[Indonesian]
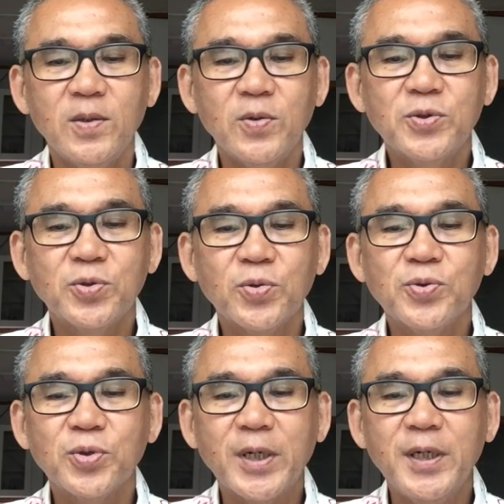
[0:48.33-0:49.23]

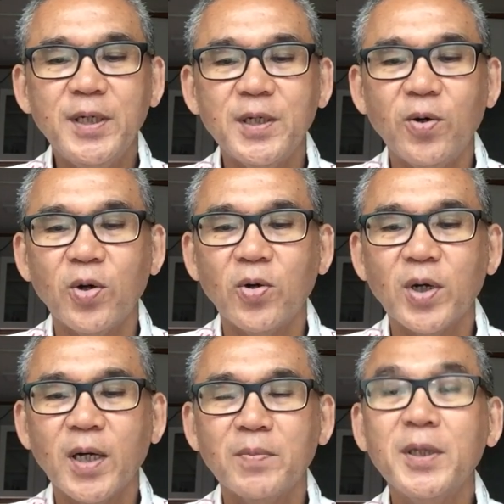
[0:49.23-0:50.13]
Unsur-unsur ini
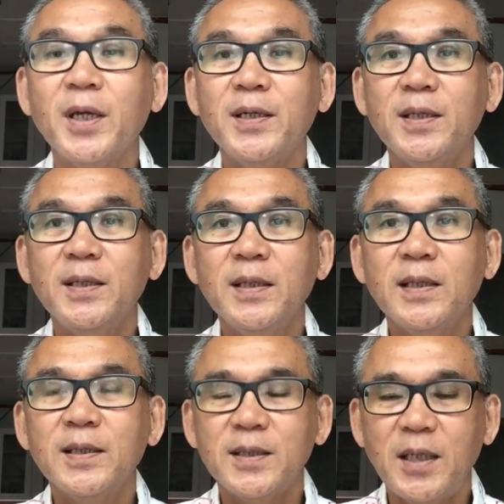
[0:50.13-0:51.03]
digolongkan menjadi
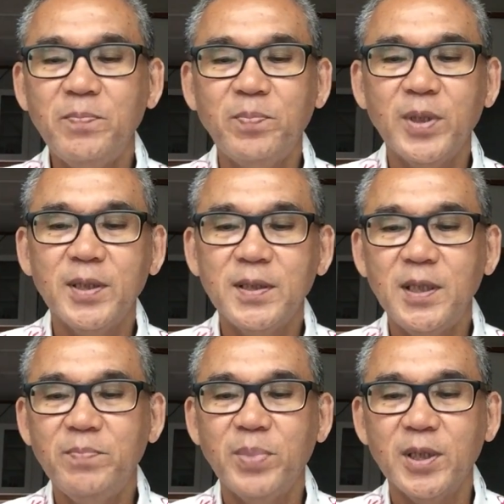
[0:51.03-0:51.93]

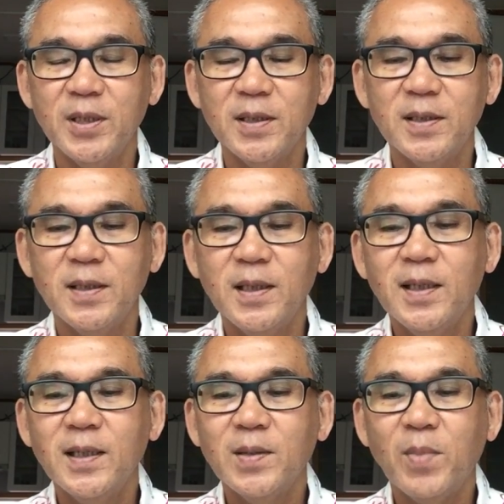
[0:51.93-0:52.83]
tipe-tipe,
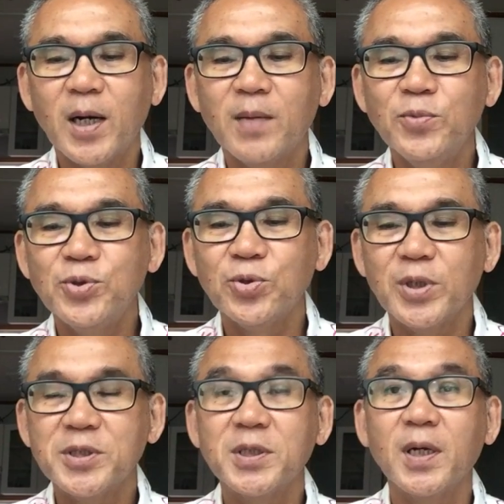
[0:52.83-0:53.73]
maka muncul
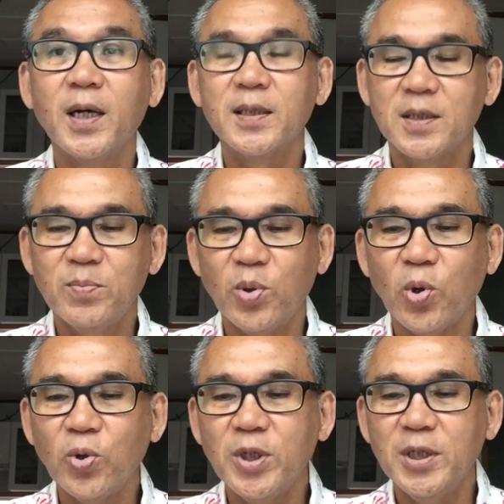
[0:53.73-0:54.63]
istilah
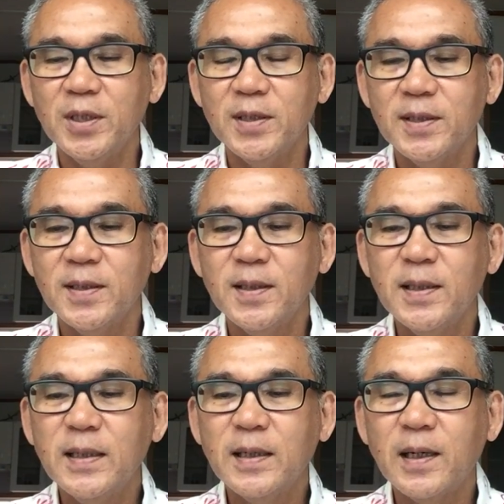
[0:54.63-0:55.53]
tipologi
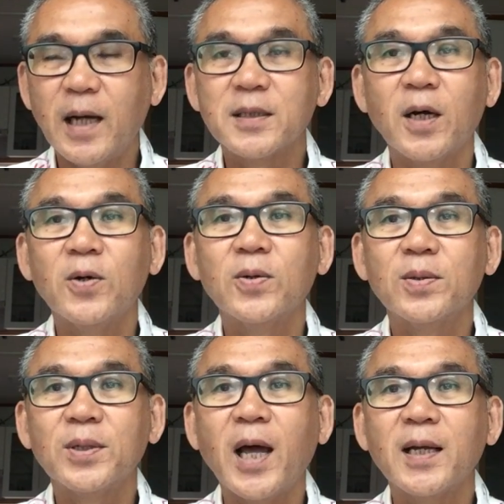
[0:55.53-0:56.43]
atau
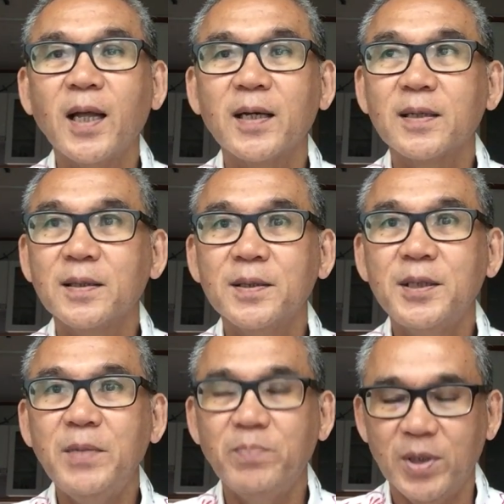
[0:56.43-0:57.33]
nalar
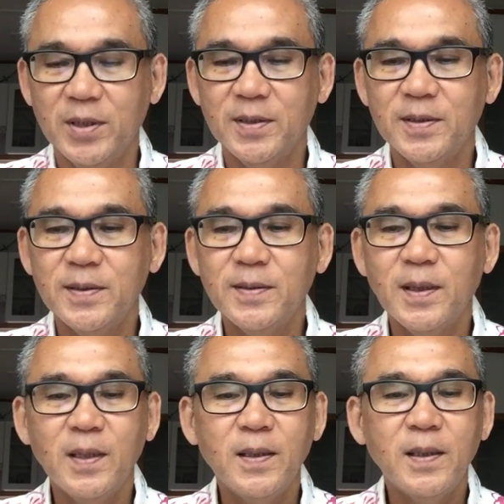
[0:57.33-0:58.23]
tipe.
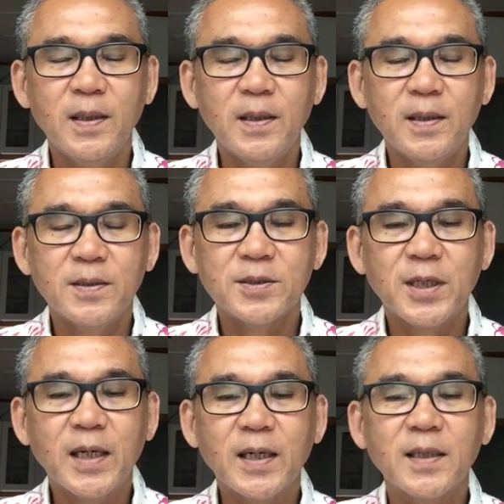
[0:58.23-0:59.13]

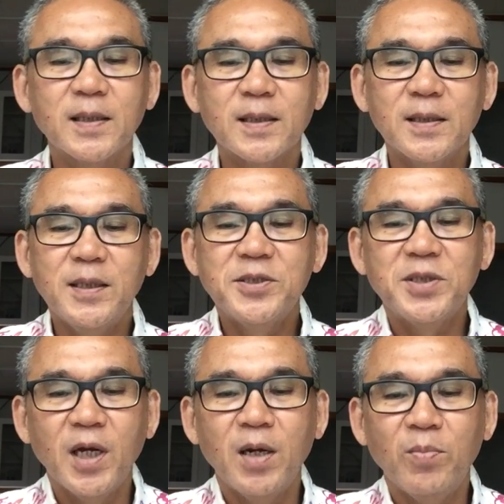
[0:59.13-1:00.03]
Sedangkan
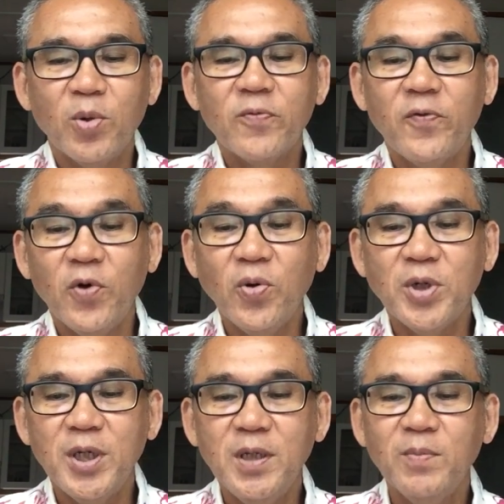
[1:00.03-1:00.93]
Istilah
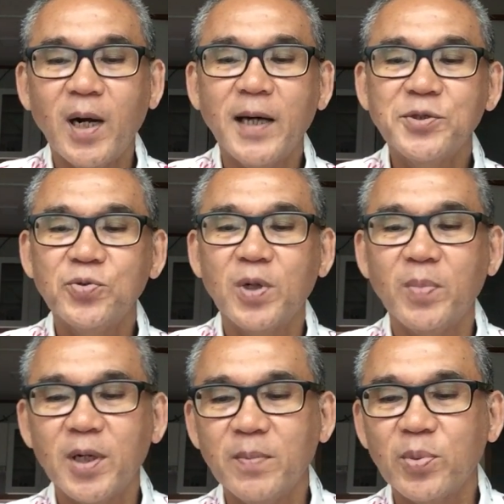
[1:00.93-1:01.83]
morfologi mengacu
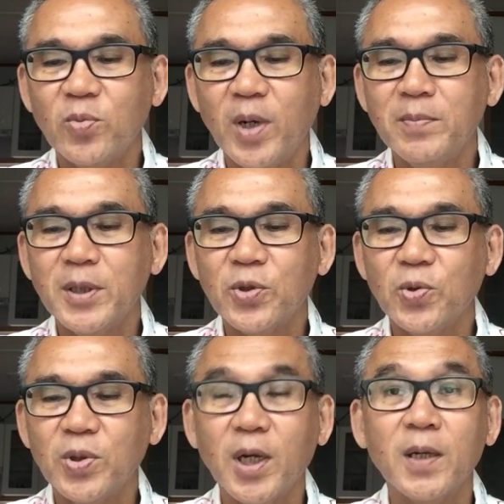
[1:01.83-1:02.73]
kepada perubahan
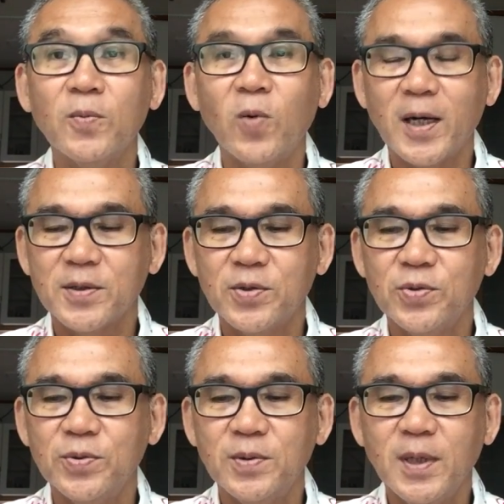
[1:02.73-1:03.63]
bentuk dalam
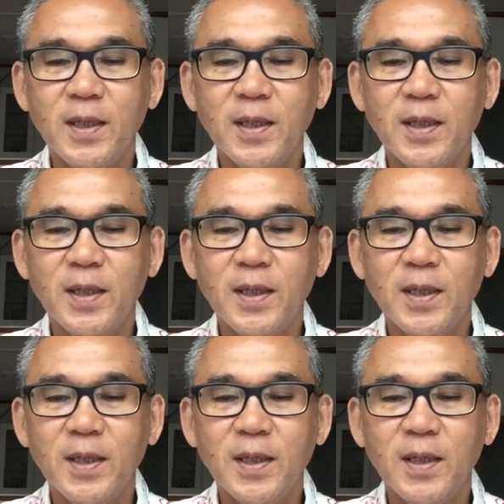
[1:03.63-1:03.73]
waktu.